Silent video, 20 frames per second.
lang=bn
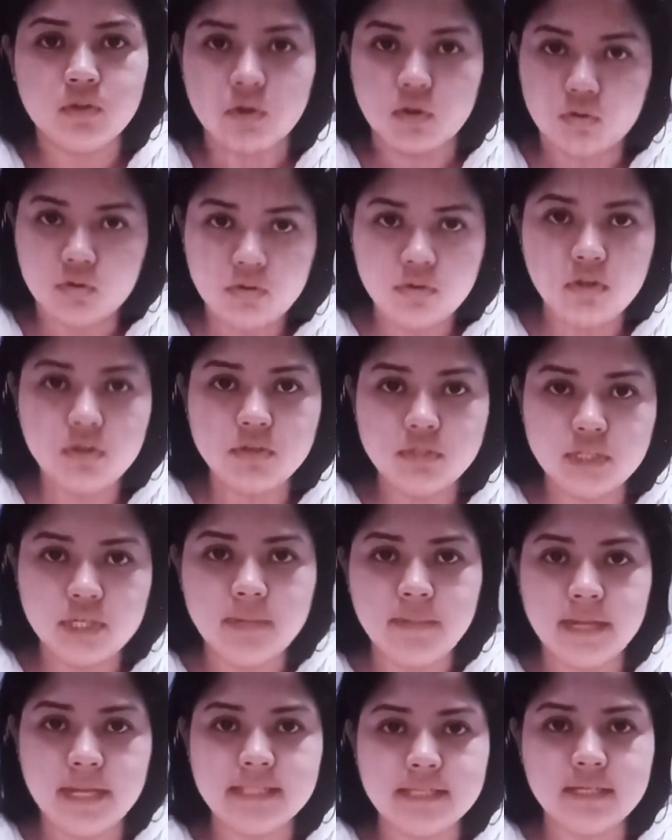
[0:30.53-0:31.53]
তখন তো
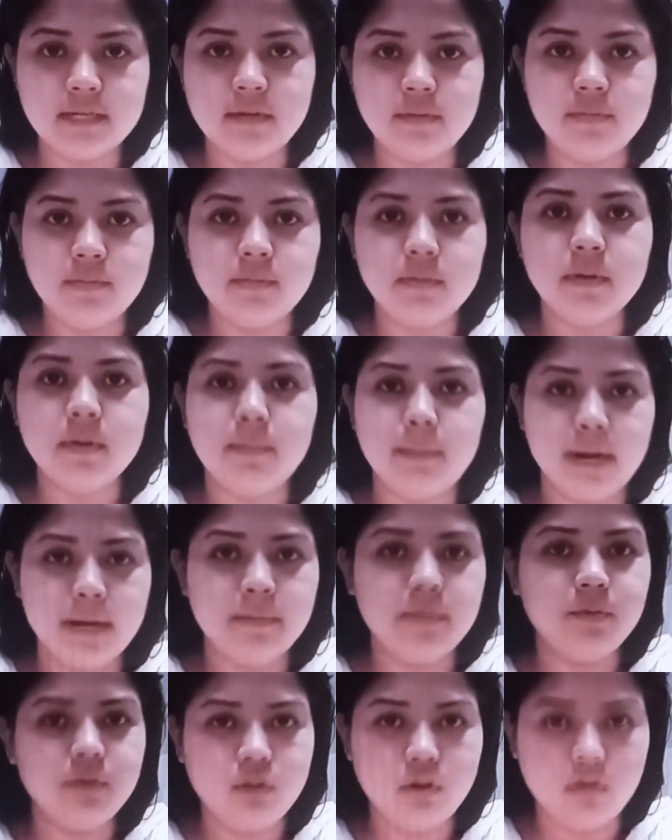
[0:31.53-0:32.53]
সেই বাচ্চাটার
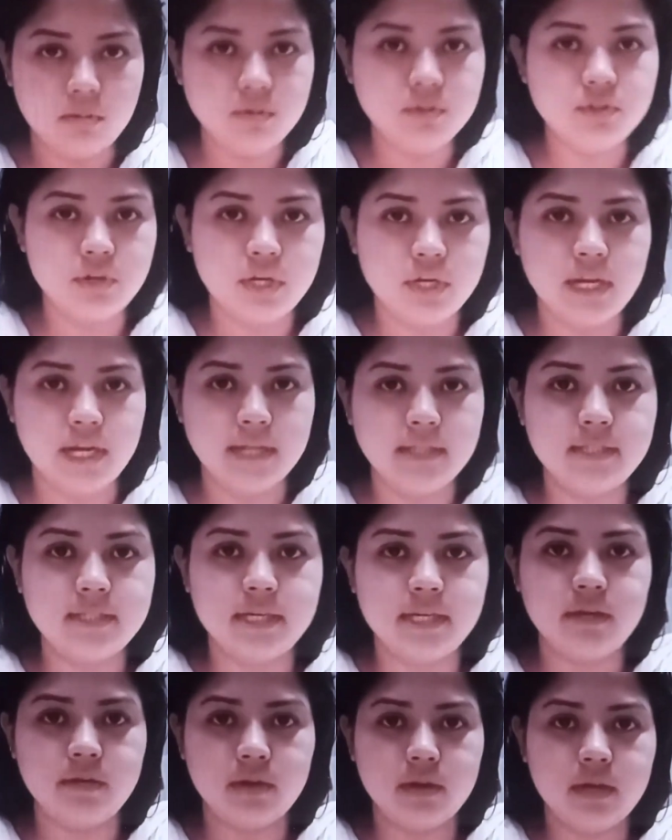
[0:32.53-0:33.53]
মার প্রতি অবশ্যই টান
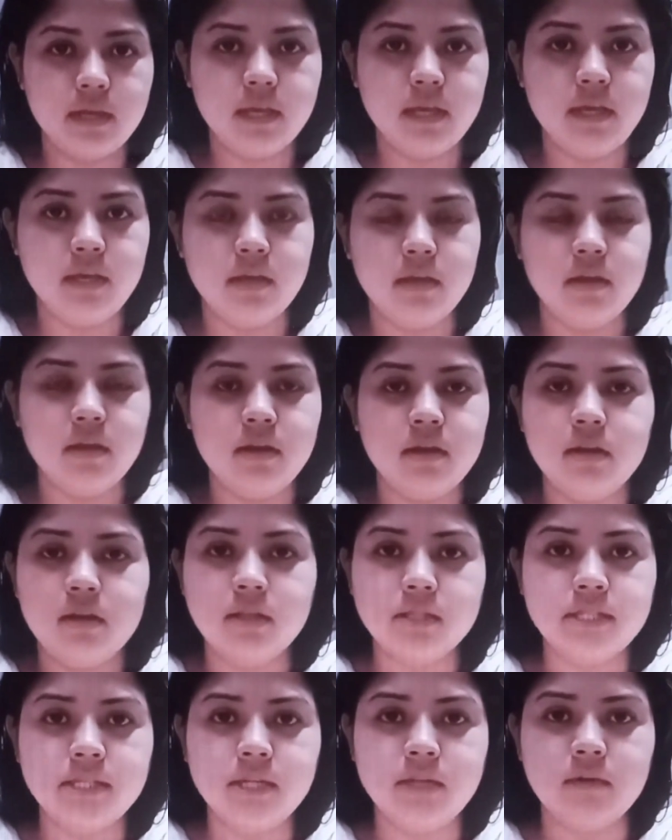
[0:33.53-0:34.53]
ছিল নাকি
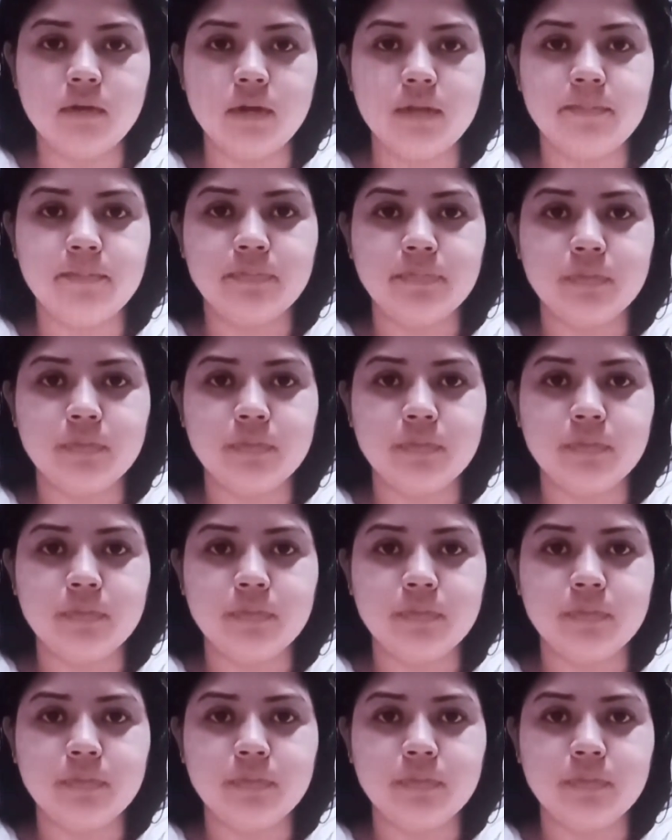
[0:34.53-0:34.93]
না ছিল না